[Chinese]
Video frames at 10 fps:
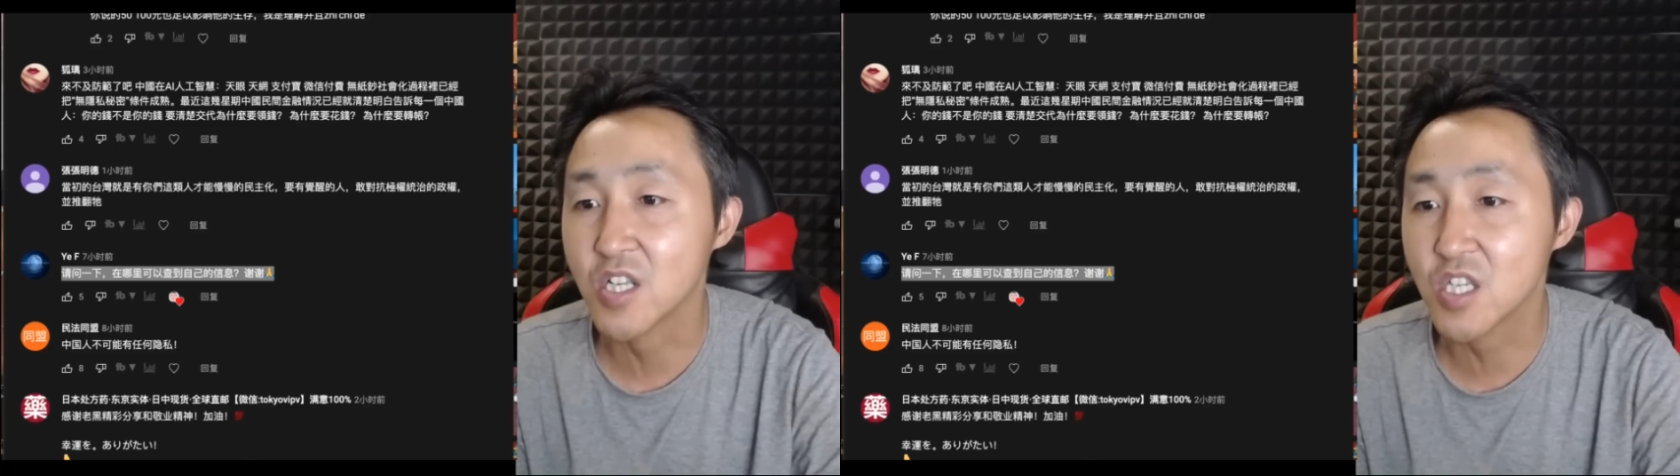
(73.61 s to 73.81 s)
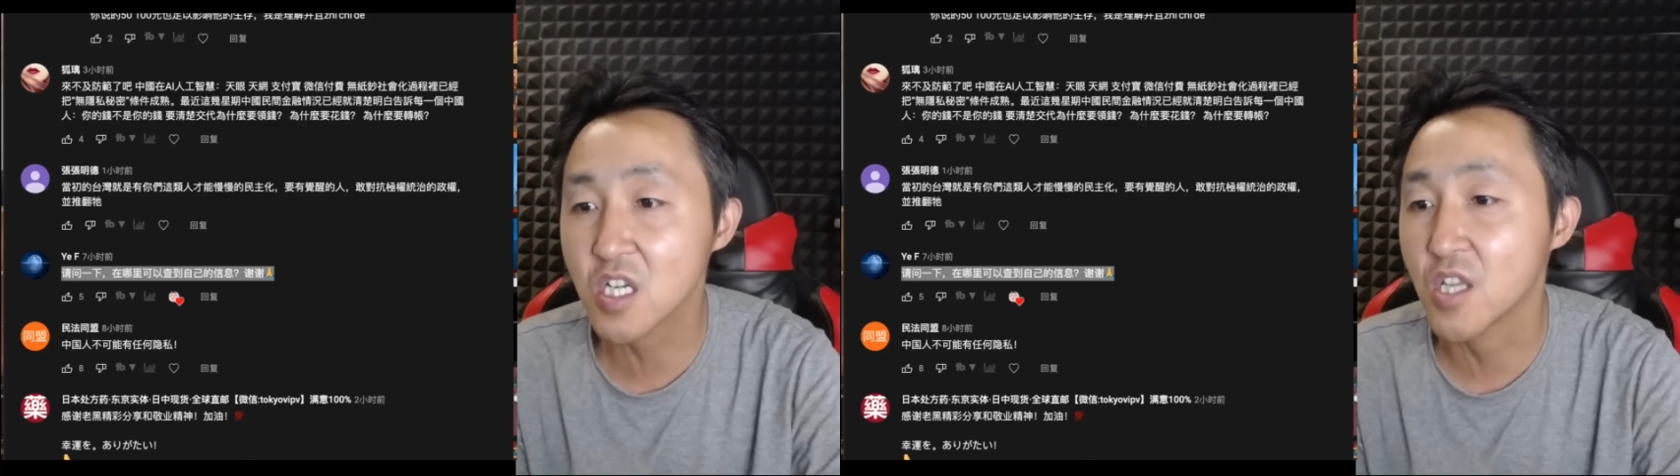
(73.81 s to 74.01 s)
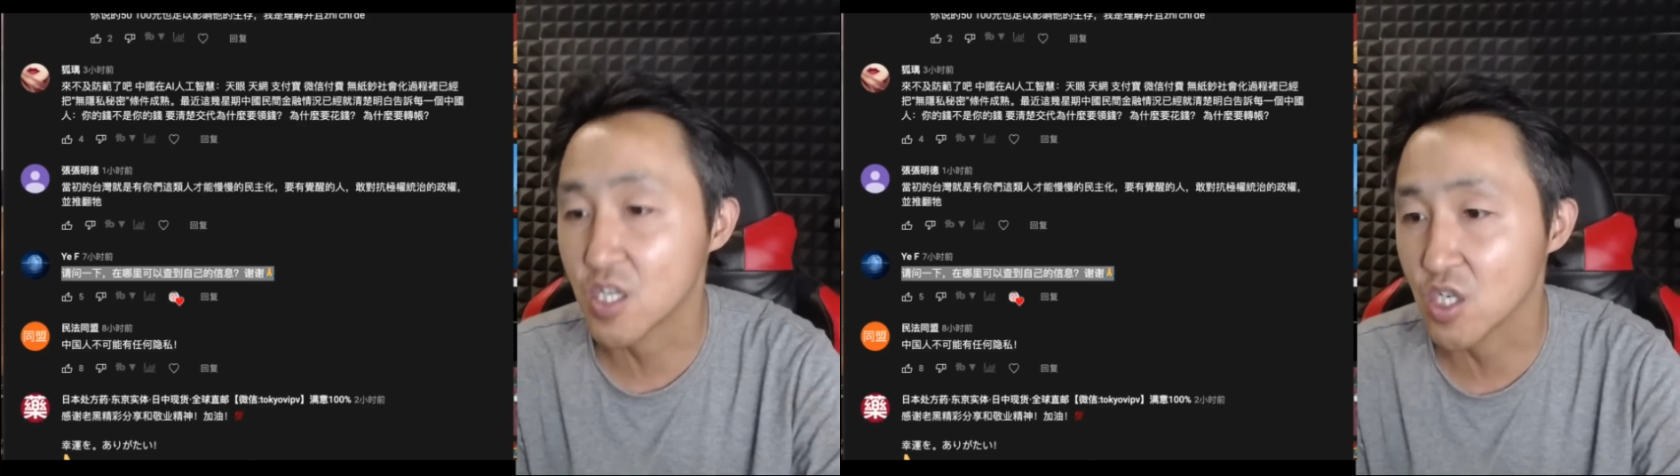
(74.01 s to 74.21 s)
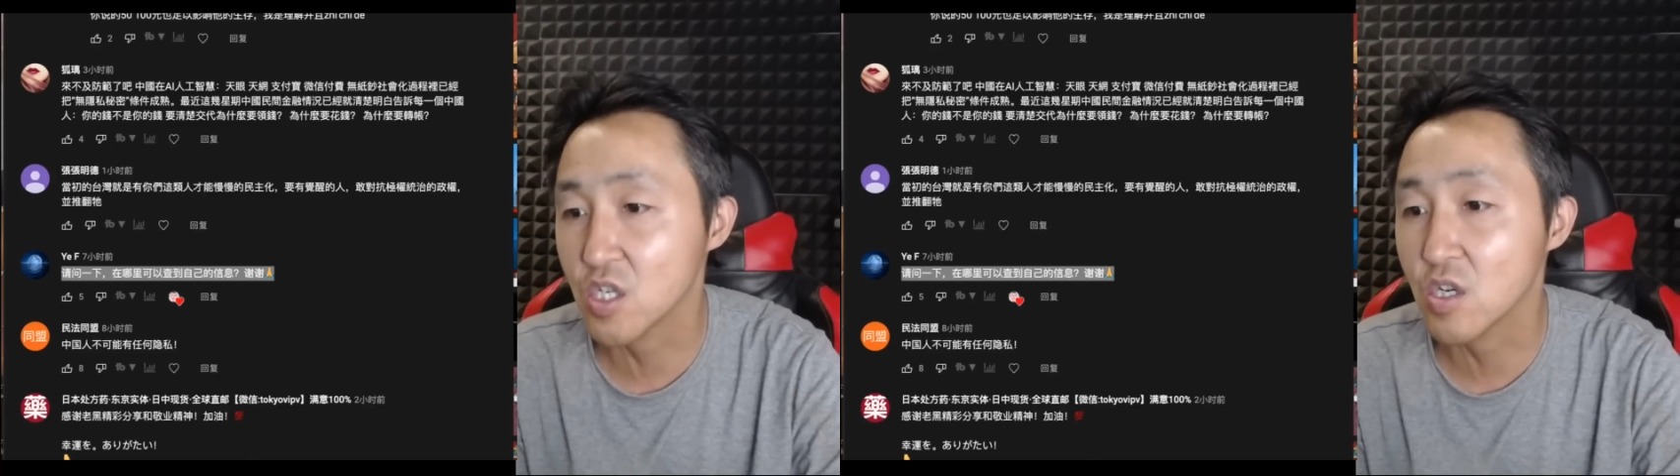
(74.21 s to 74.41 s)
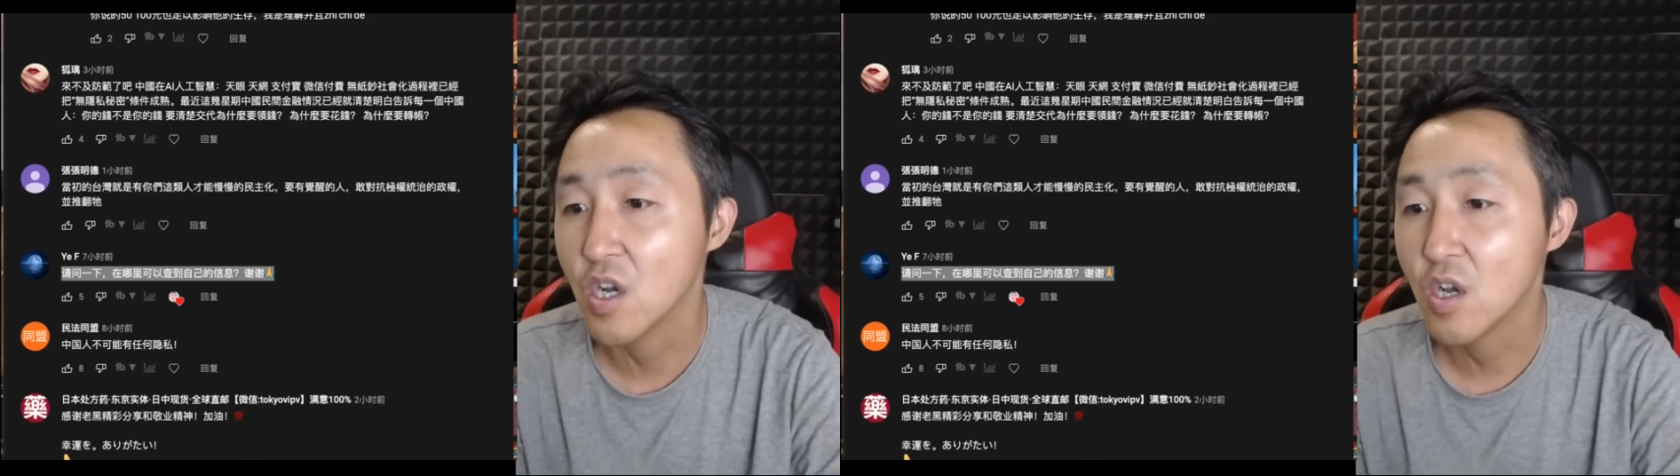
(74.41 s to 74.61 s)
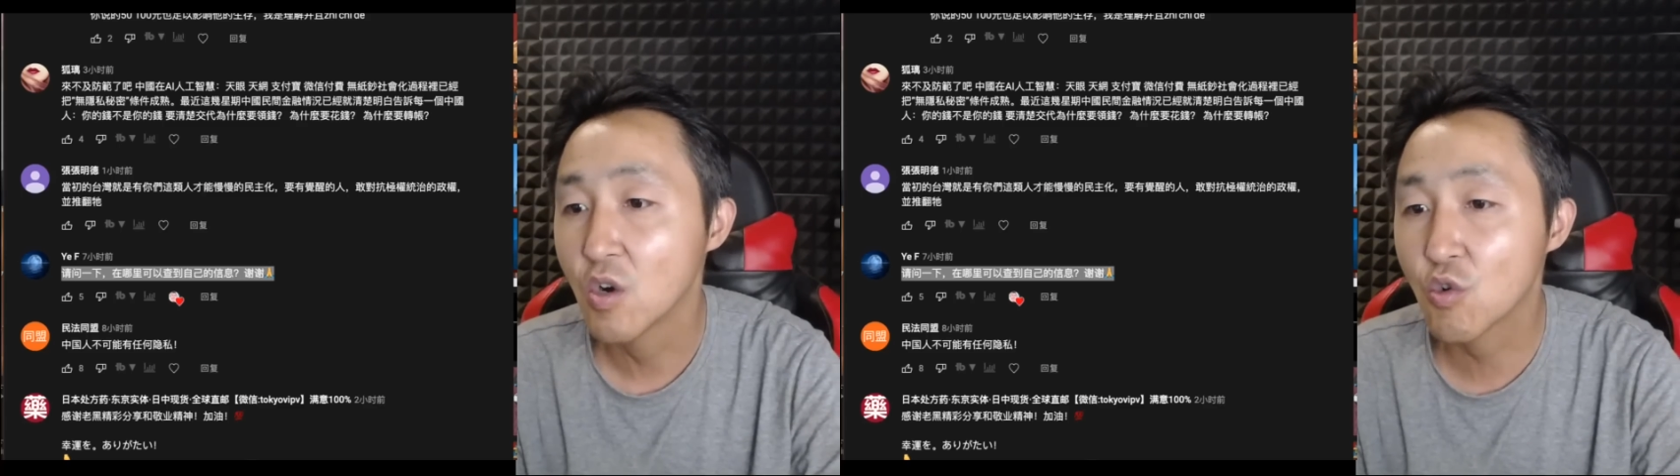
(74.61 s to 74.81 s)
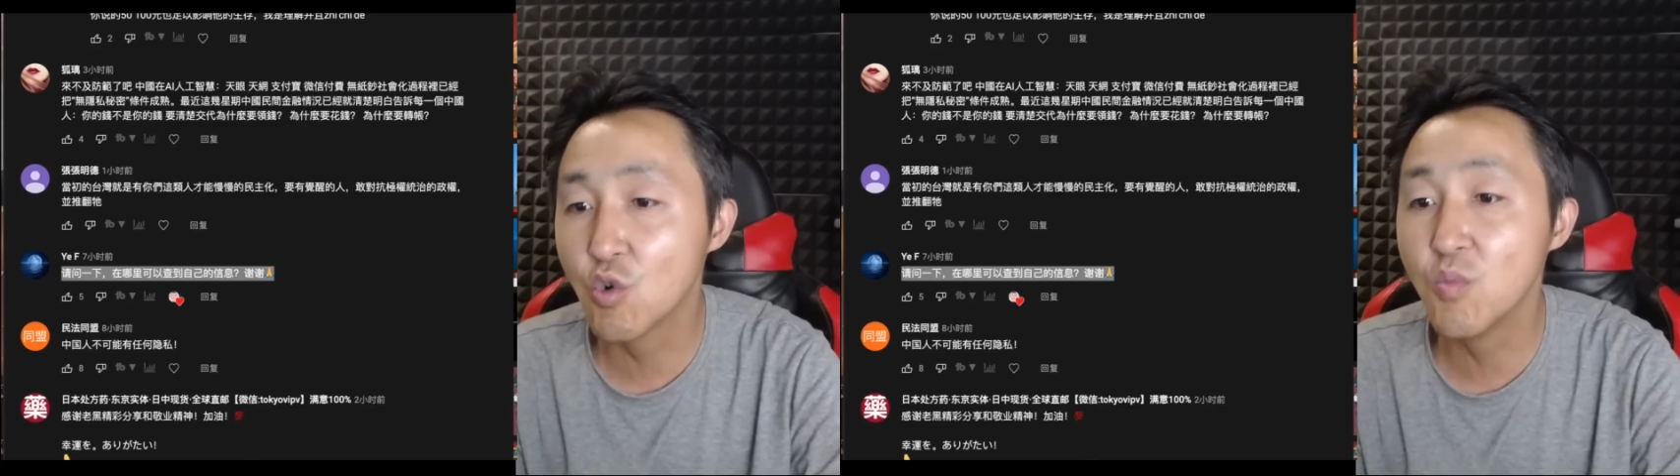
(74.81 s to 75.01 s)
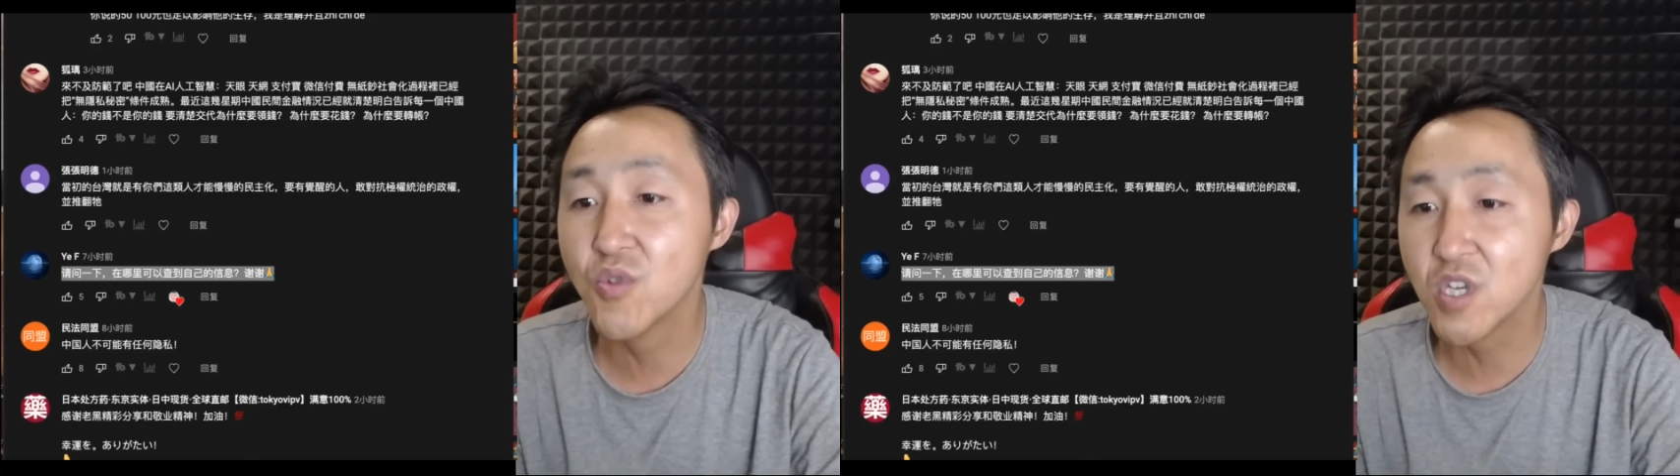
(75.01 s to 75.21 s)
这个呢，只是
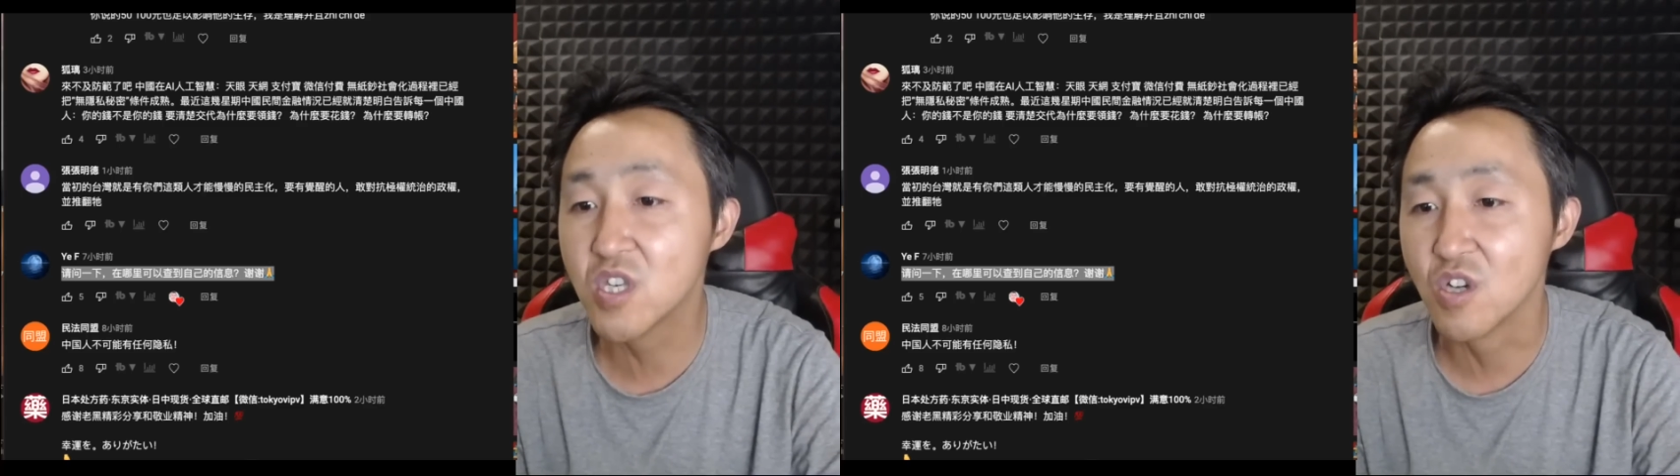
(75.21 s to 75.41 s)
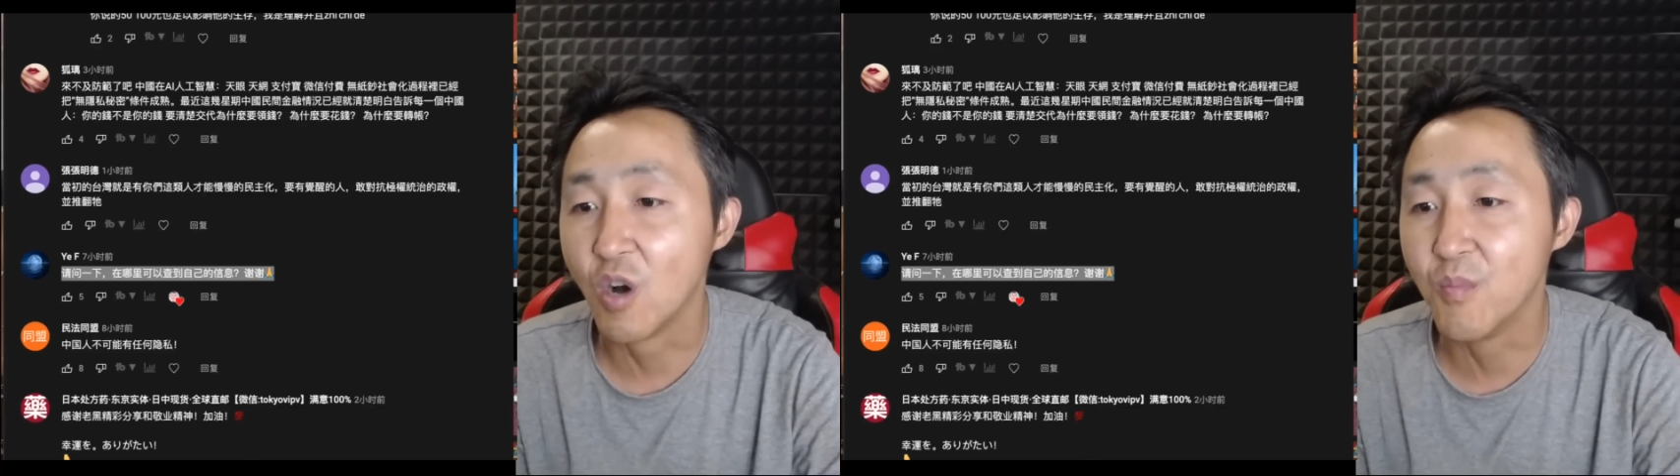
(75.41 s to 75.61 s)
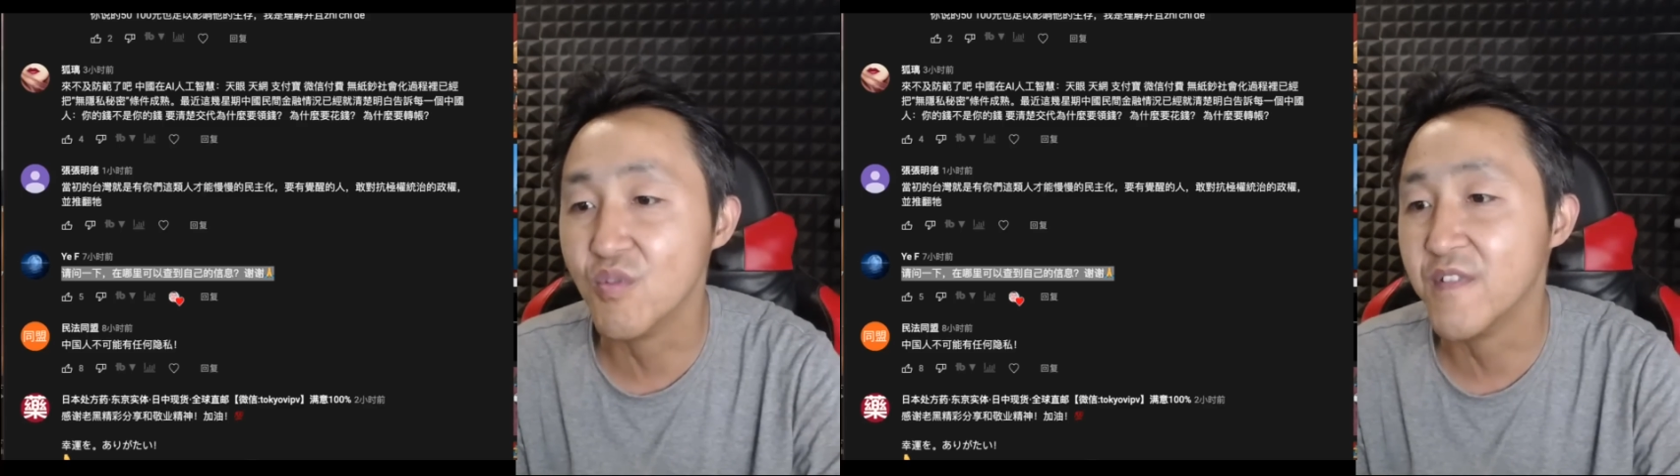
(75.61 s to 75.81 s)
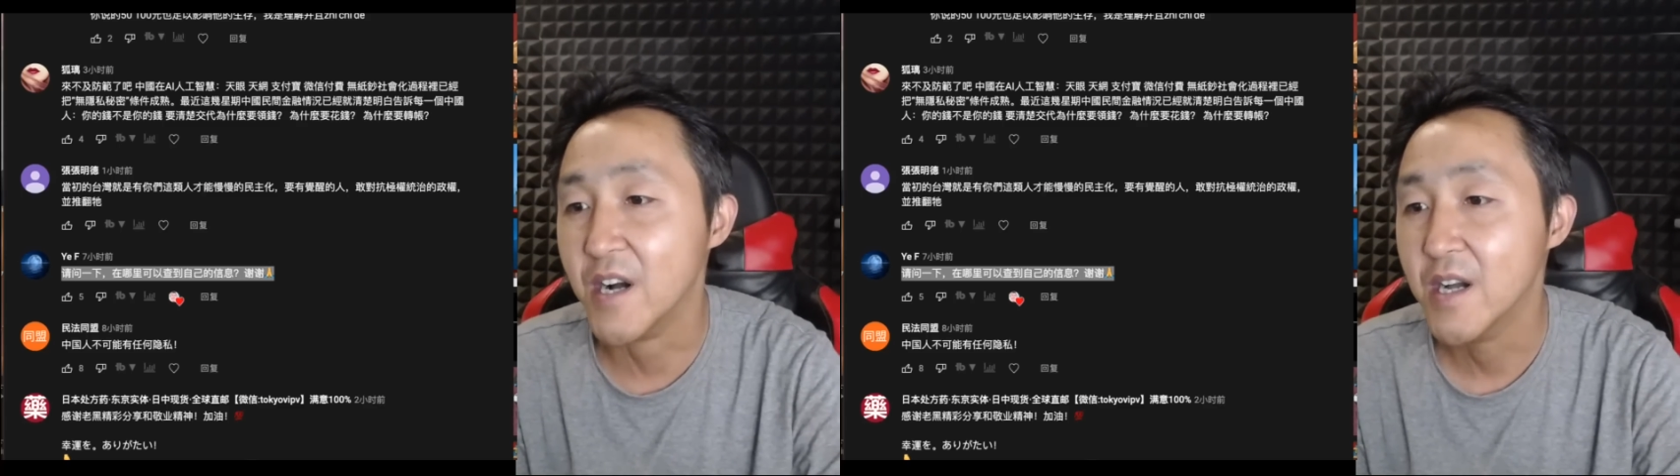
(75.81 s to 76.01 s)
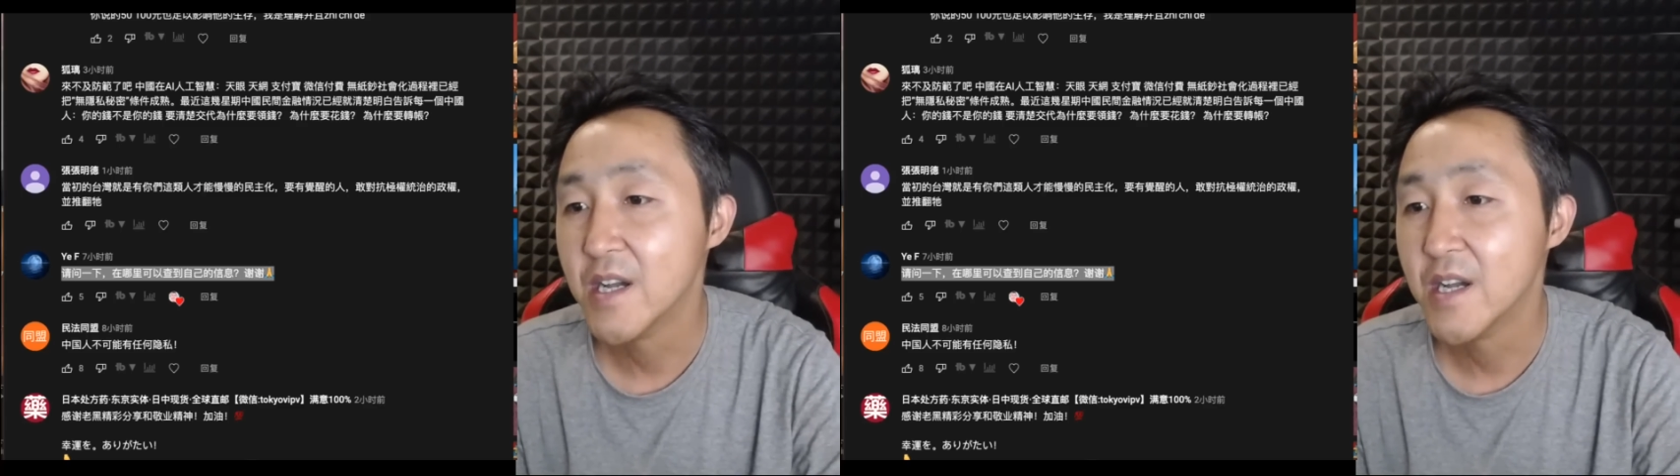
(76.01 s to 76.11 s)
公布一小部分。